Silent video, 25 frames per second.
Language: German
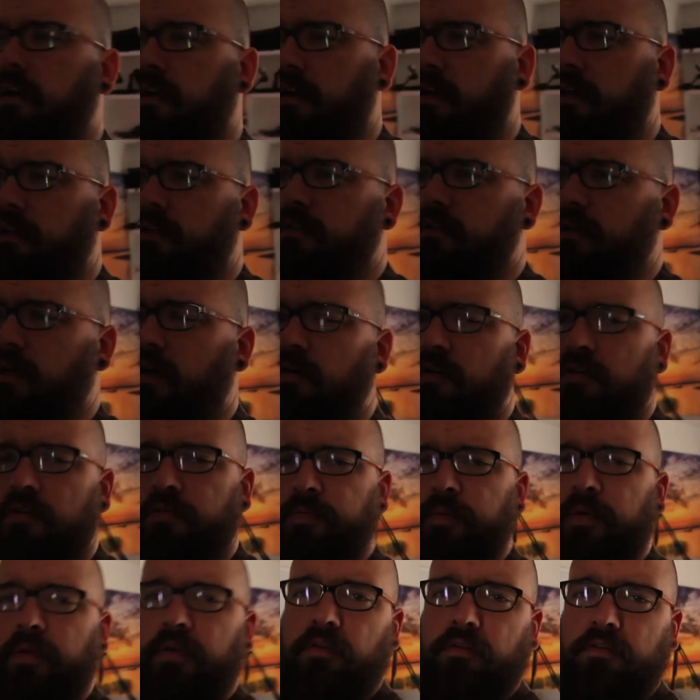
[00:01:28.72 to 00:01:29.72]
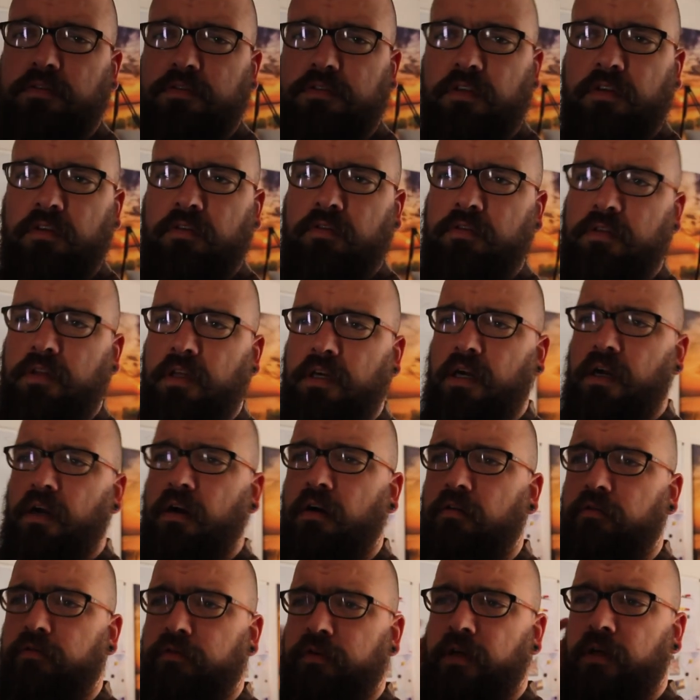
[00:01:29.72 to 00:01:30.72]
jetzt raus bin und Sonnenuntergang
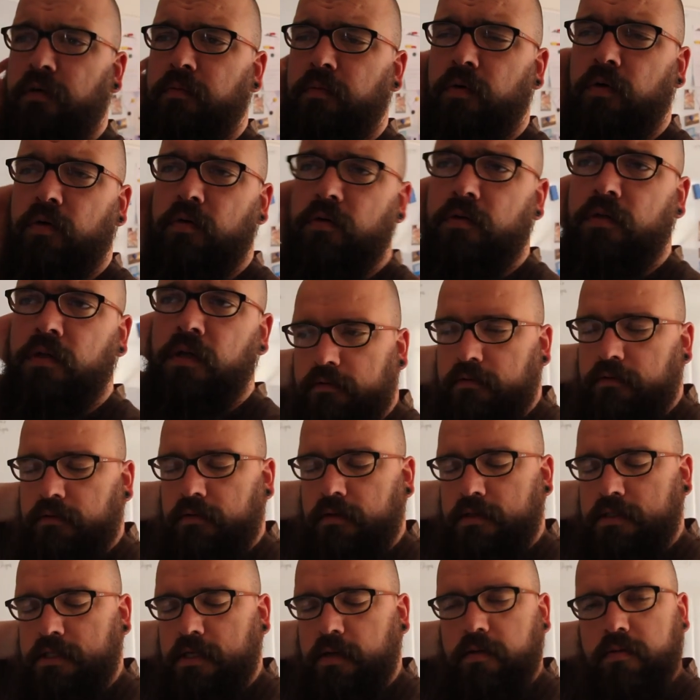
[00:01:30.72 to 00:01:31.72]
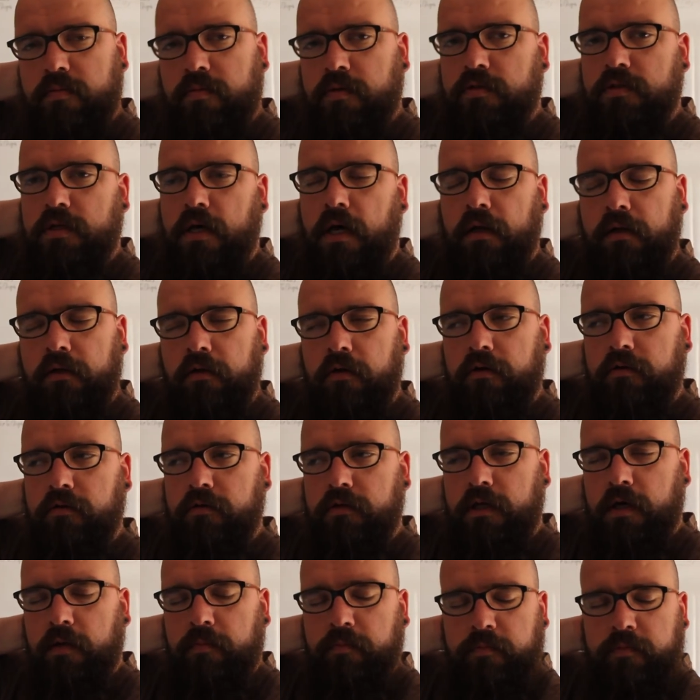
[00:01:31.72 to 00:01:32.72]
aufnehme. Und das habe ich mir so angehört
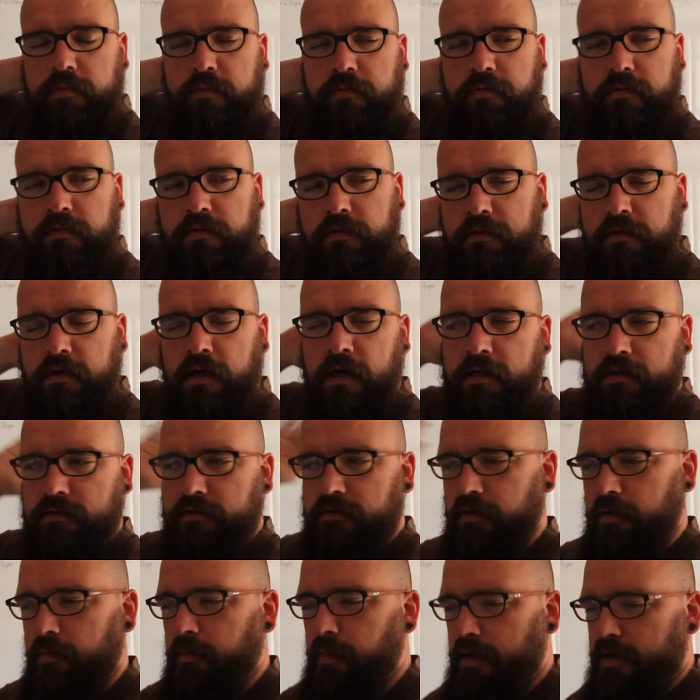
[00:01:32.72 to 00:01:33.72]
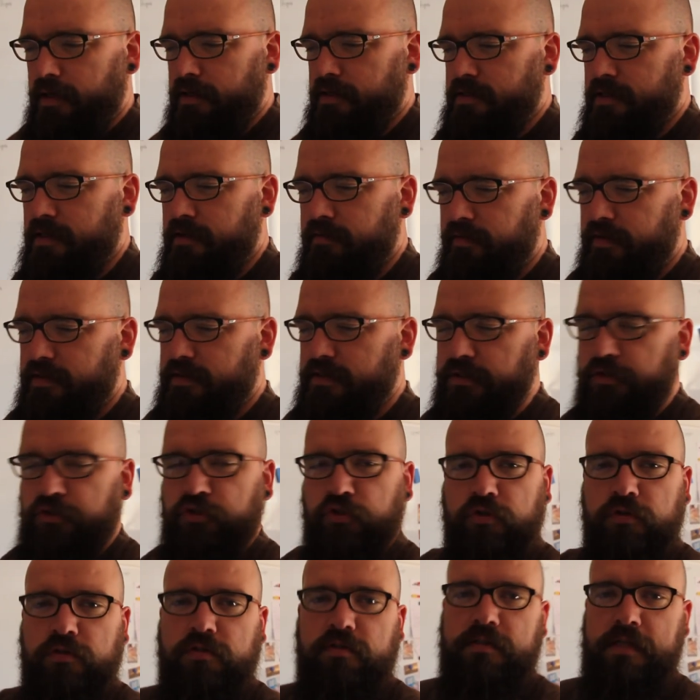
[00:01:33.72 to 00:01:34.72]
und habe halt nochmal gesehen, was ich
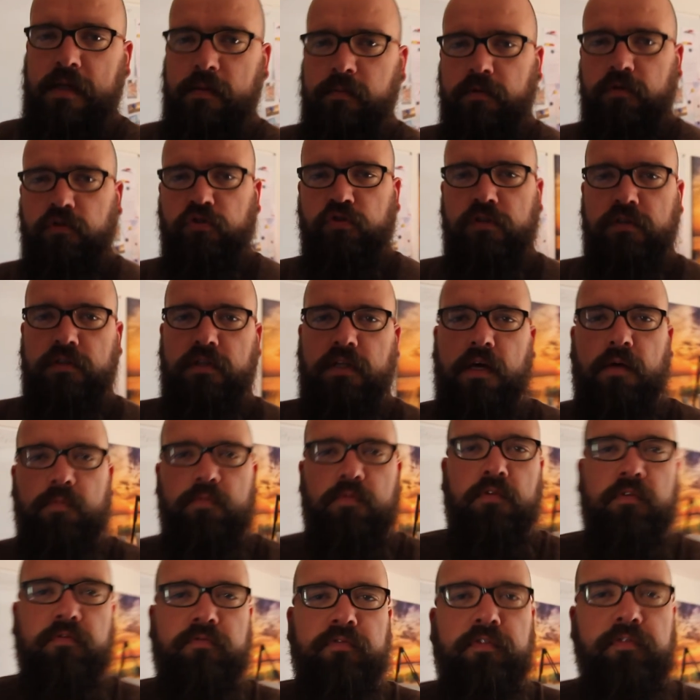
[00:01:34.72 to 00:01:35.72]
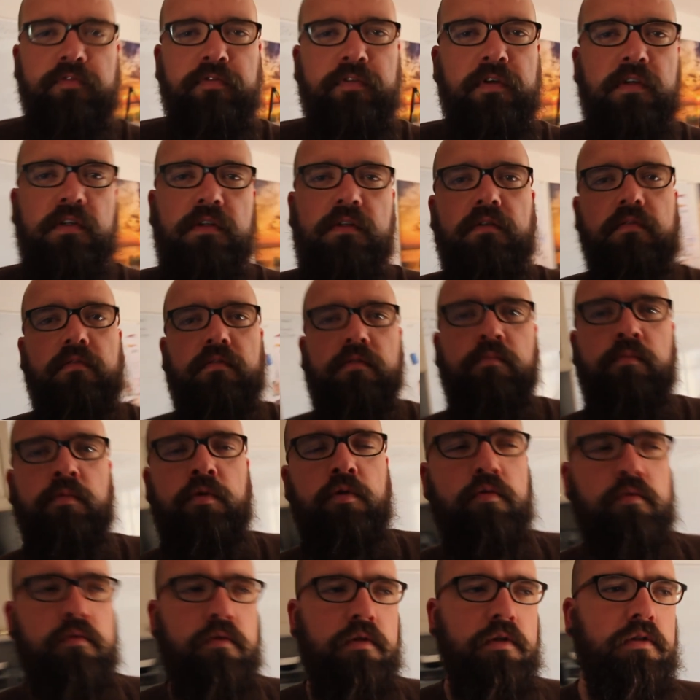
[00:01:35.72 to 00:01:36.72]
schon zusammengeschnitten habe und wie viele
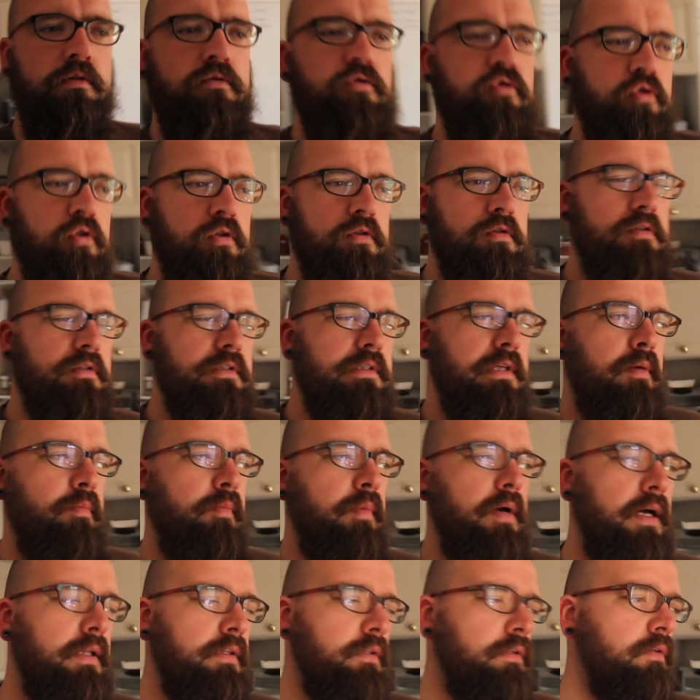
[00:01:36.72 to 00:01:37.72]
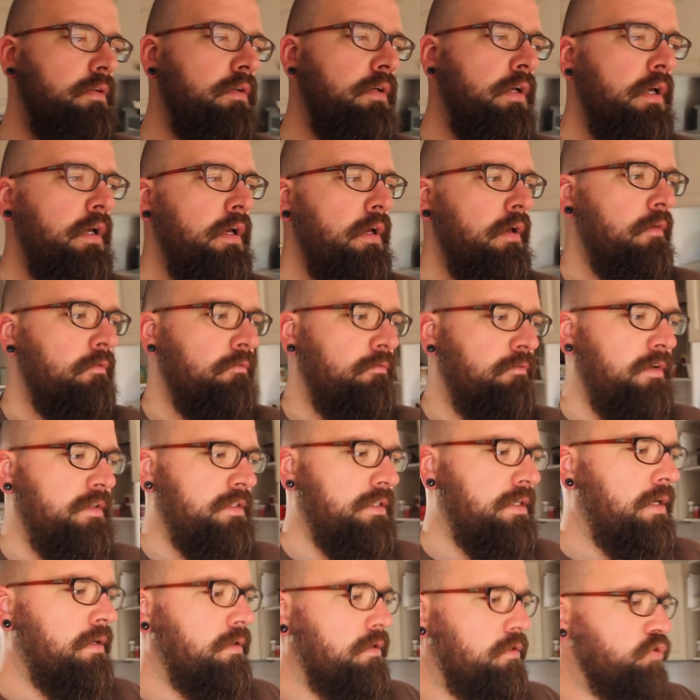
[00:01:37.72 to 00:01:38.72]
Minuten ich schon zusammen hatte, was
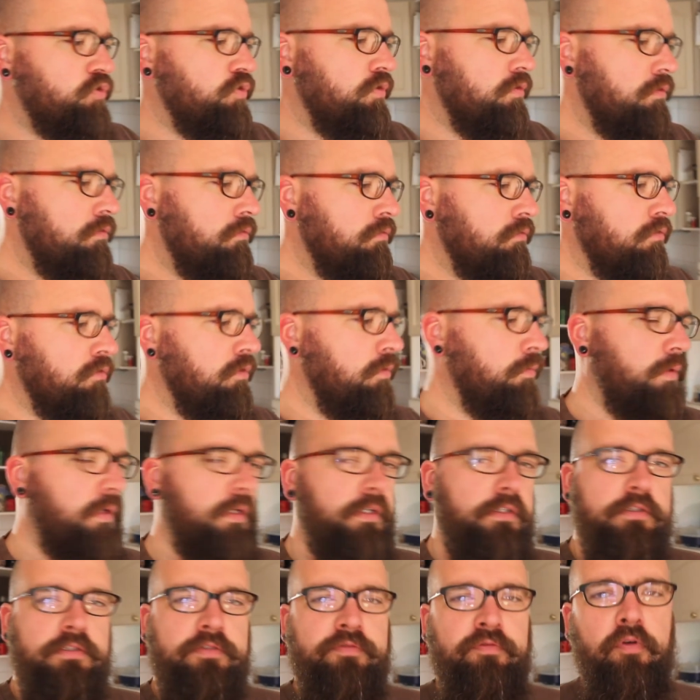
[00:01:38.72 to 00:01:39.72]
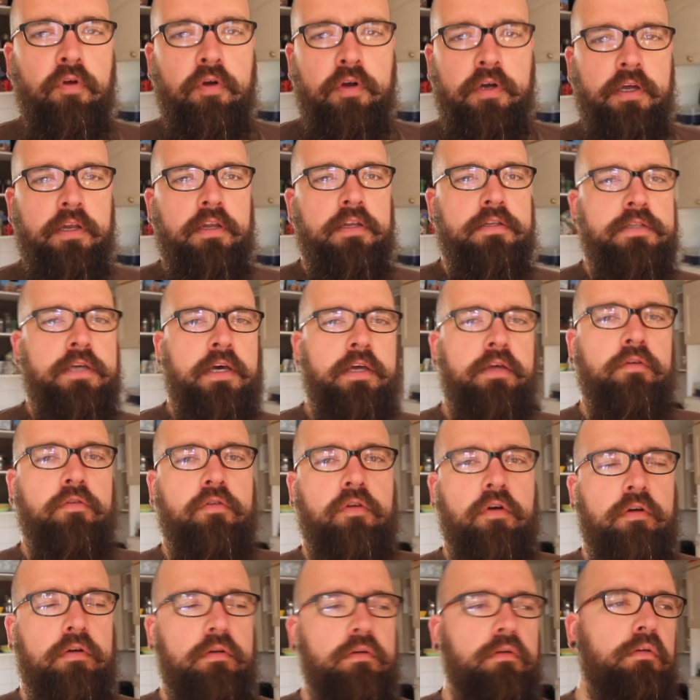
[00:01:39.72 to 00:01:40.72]
eigentlich schon ein komplettes Vlog hätte sein
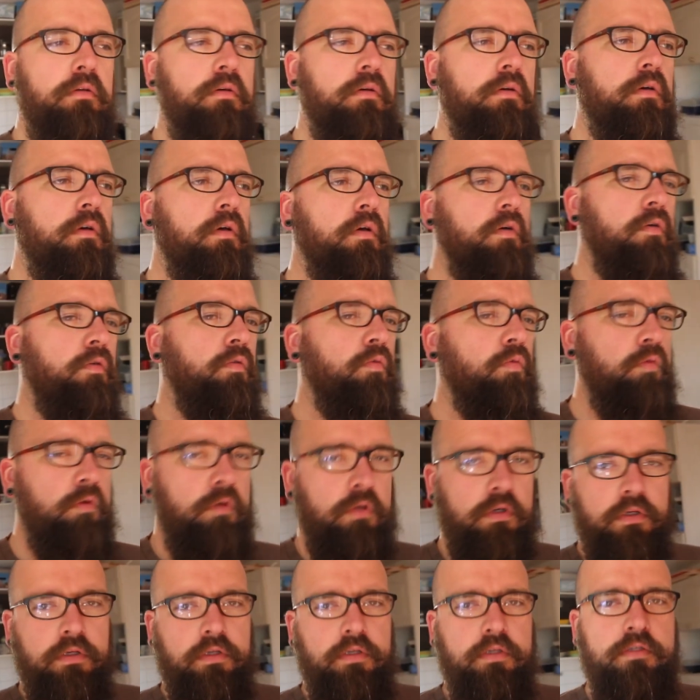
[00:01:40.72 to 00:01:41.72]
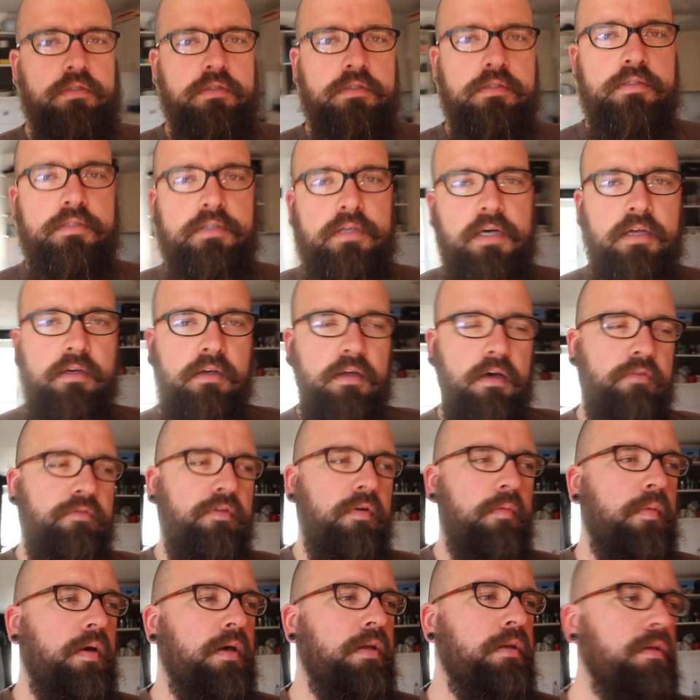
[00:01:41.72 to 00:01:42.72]
können ohne den Zeitraffer
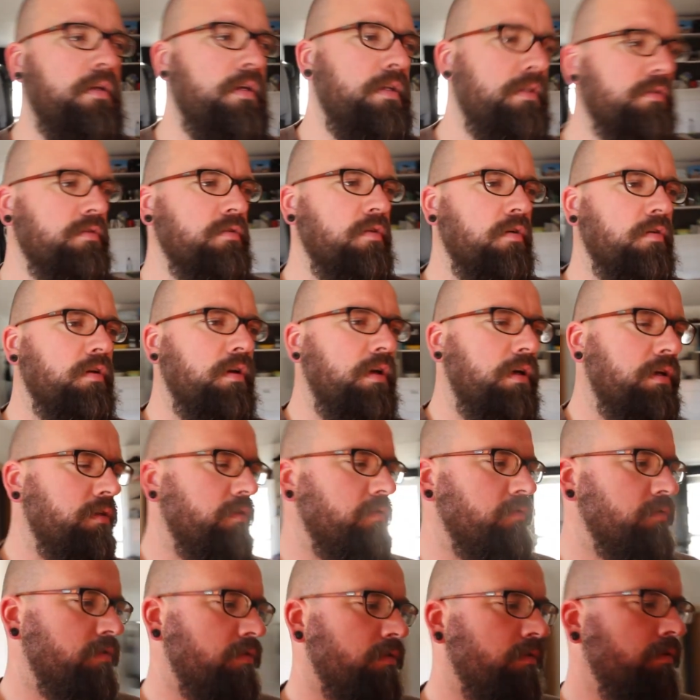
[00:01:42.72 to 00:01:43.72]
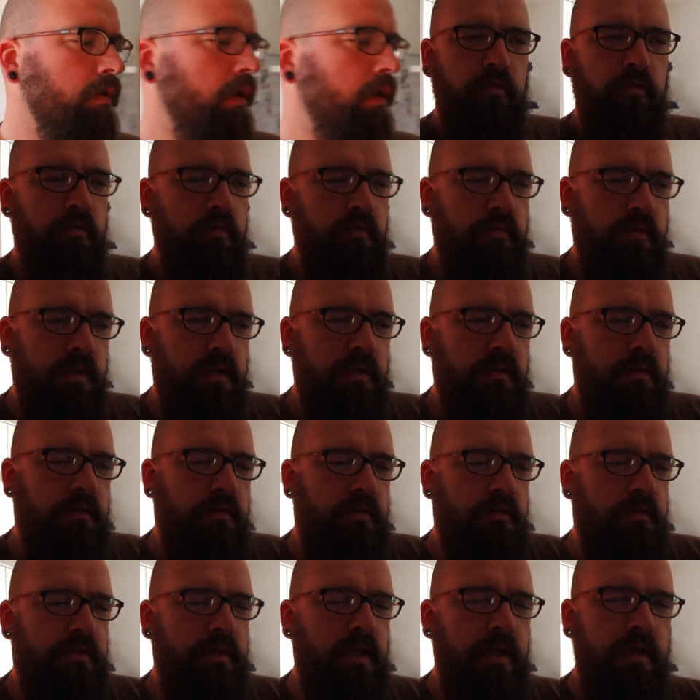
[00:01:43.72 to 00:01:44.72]
am Ende jetzt noch gleich und so. Und
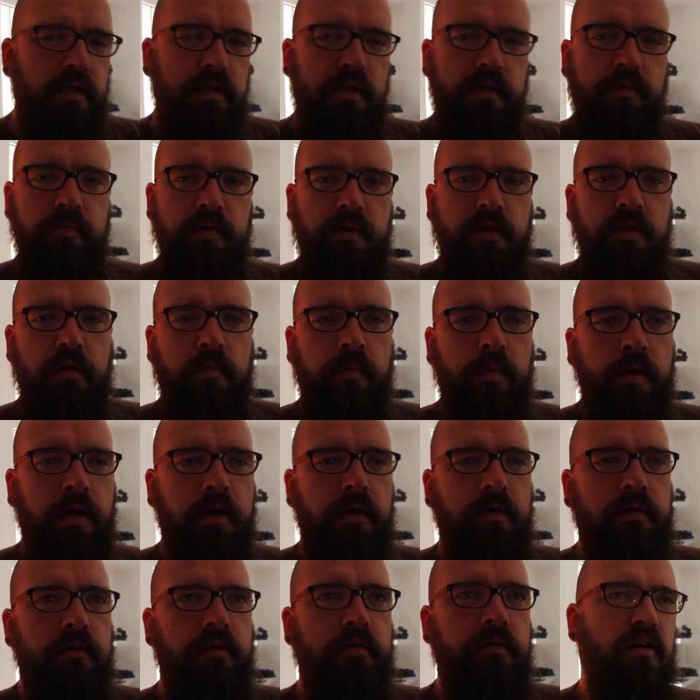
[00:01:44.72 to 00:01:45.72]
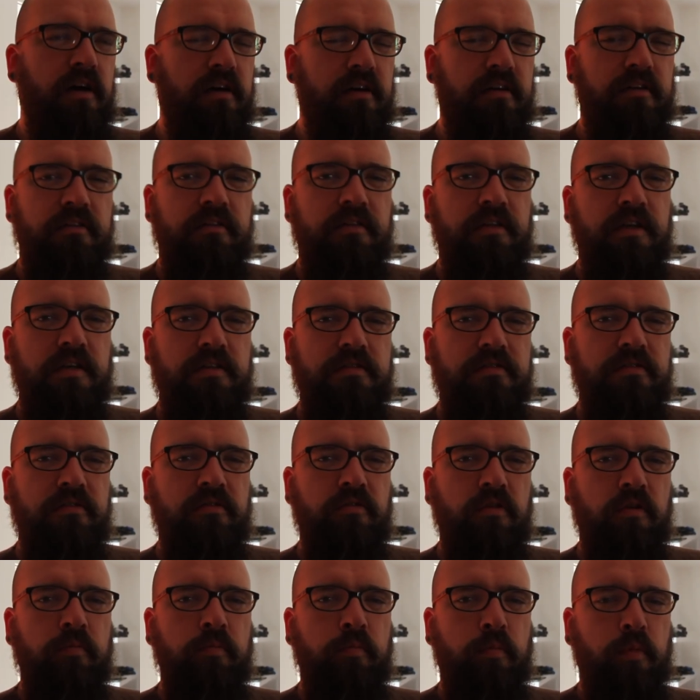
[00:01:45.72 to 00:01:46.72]
dann denke ich mir dabei, eigentlich hast du
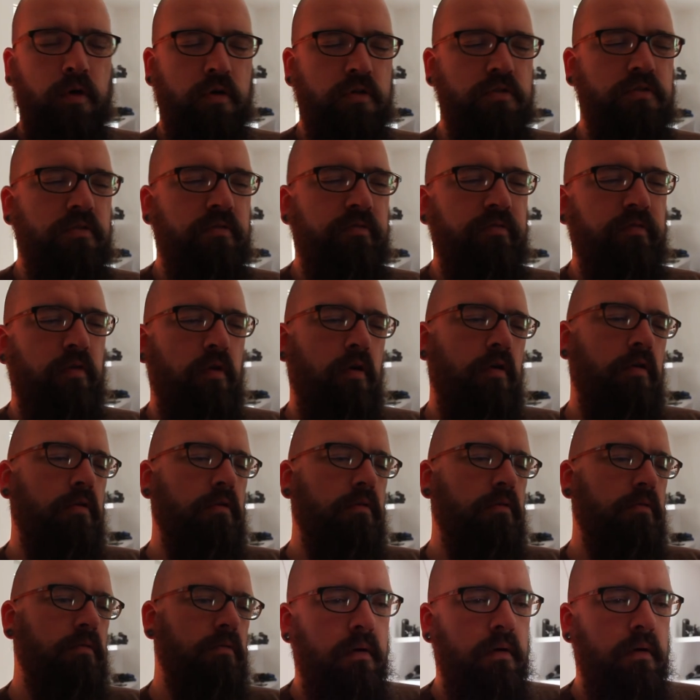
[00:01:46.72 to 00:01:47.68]
doch Bock zu vloggen.